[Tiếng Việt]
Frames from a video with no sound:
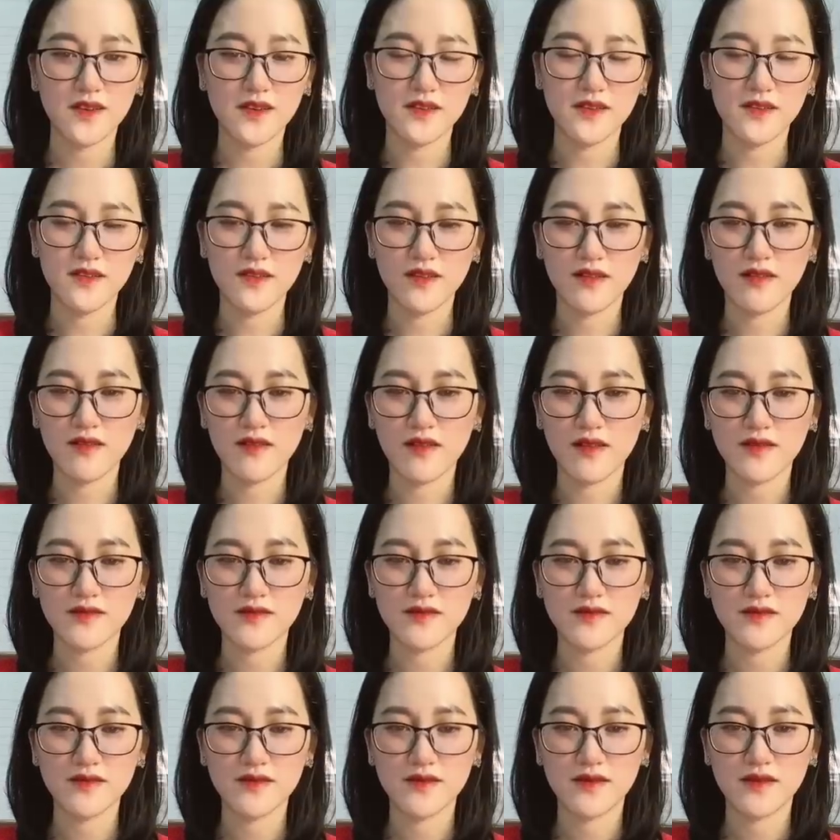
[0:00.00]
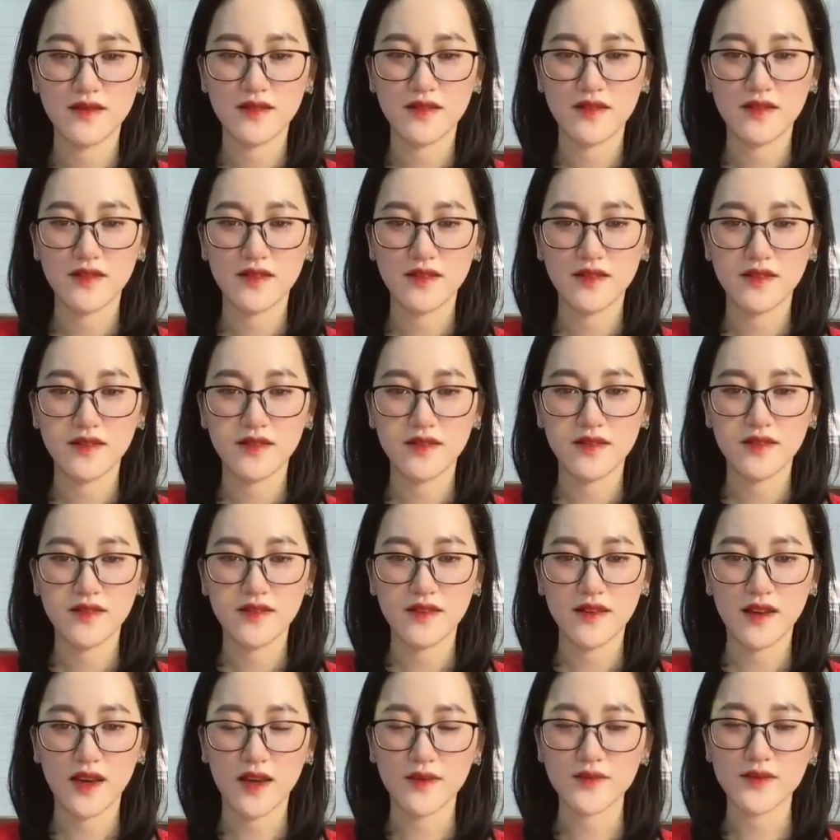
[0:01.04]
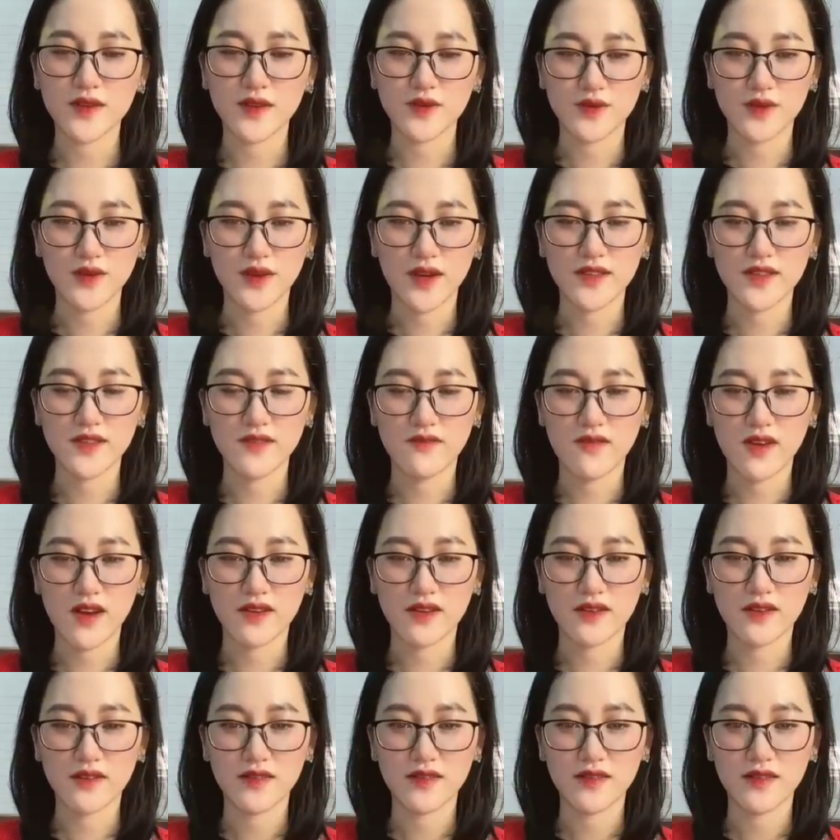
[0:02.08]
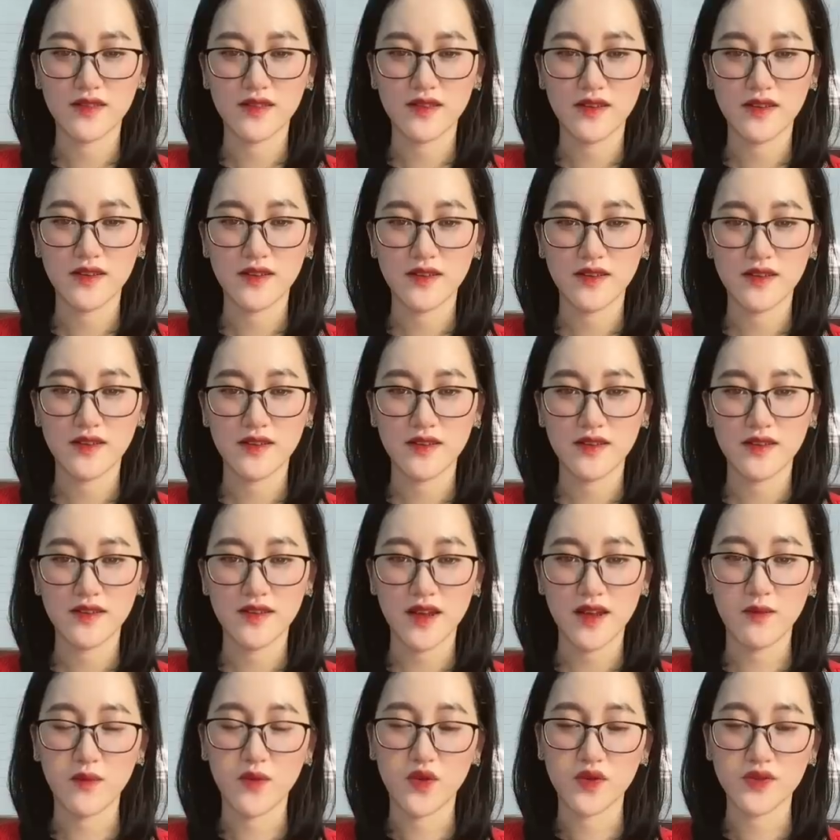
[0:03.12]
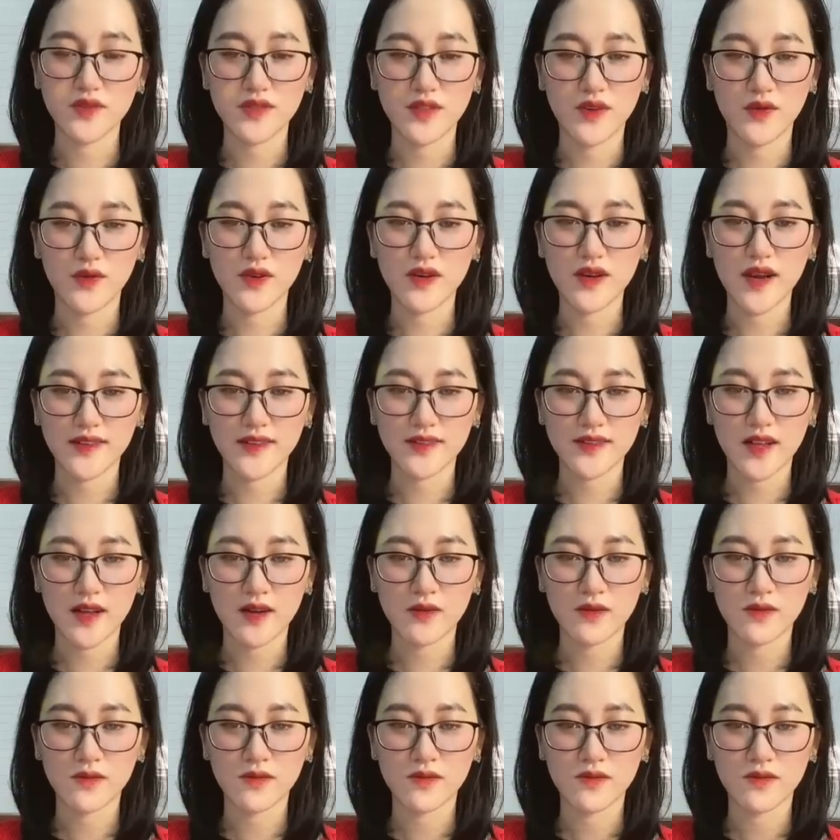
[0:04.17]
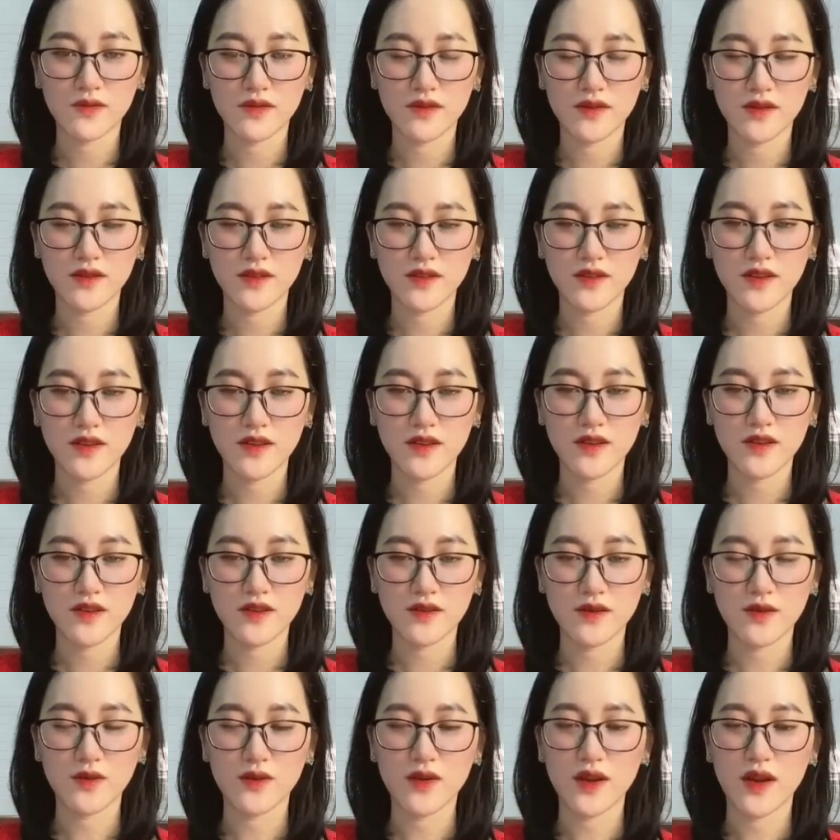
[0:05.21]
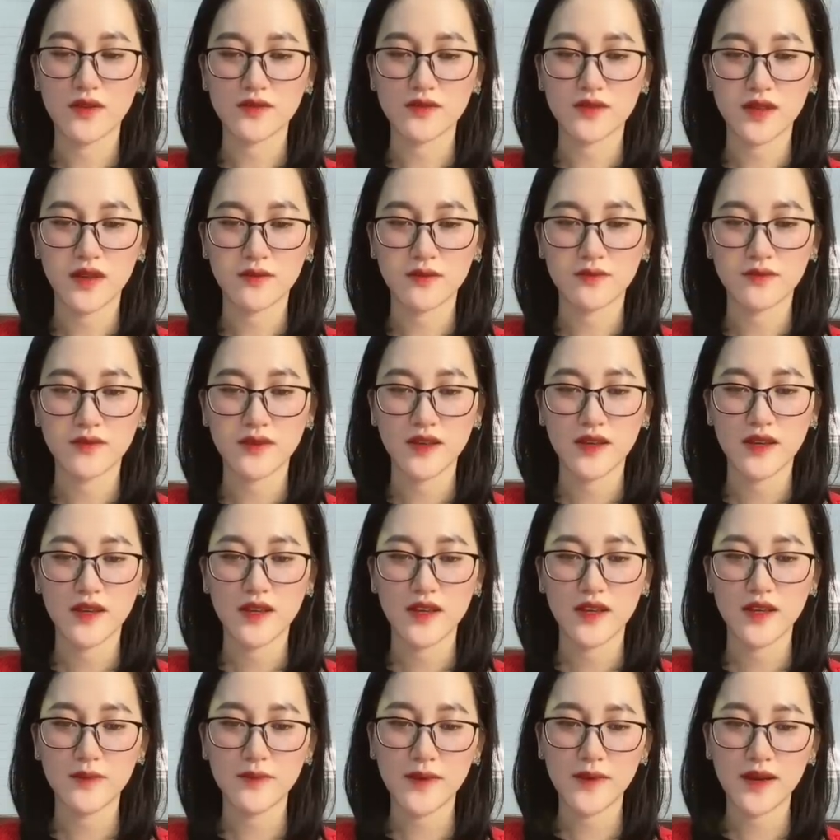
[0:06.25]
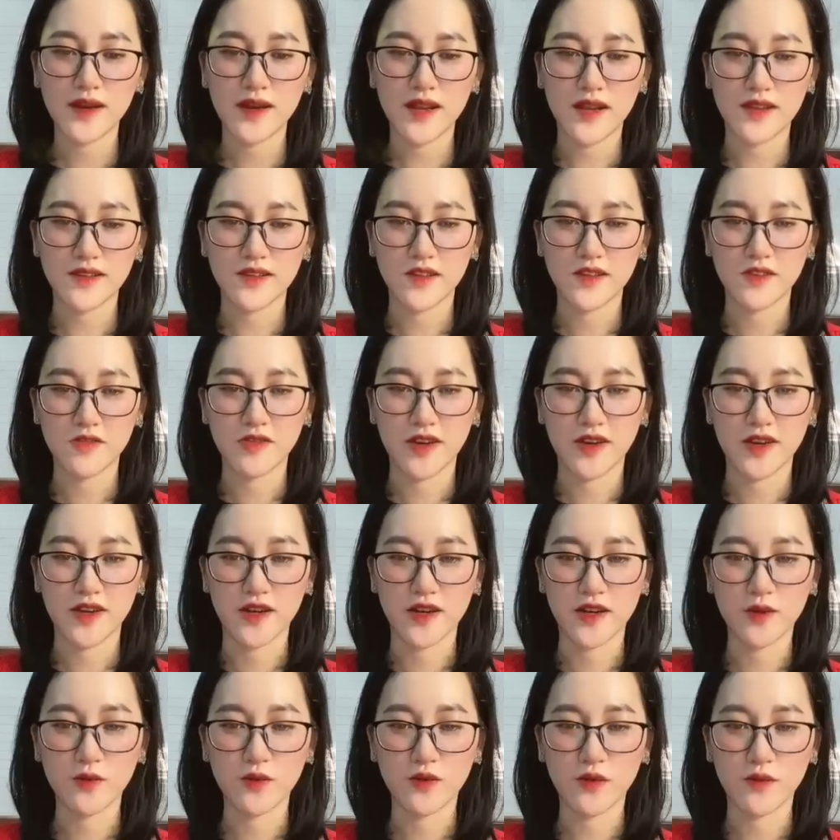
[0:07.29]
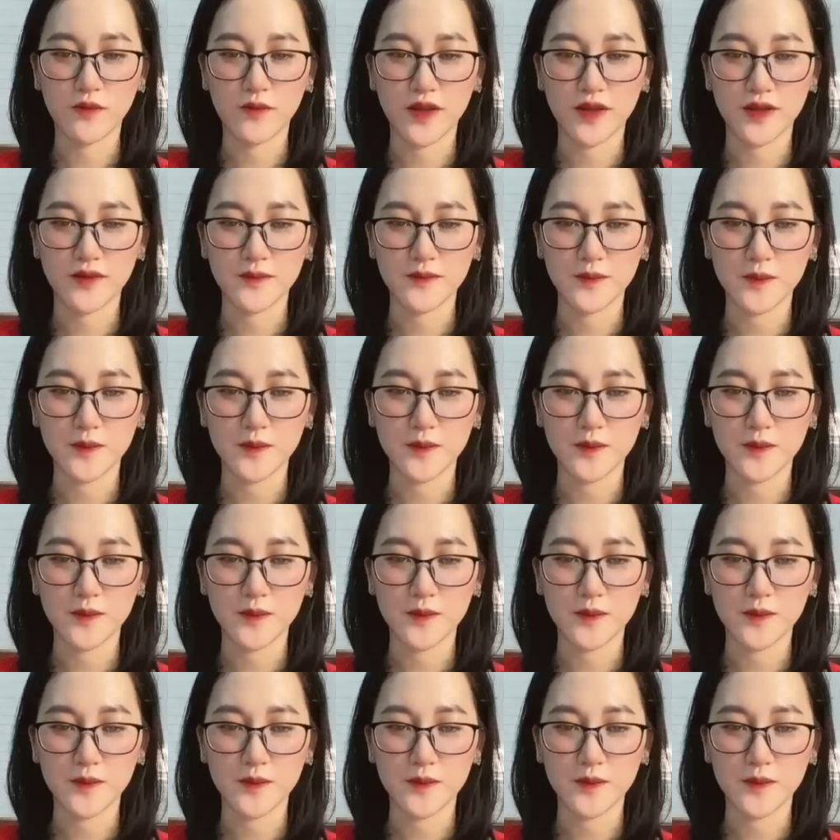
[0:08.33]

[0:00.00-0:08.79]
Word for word: Đương đương Em chiều chuộng anh như vậy Là muốn chiều hư anh sao Cô lau xong híp mắt lại nhìn người đàn ông của mình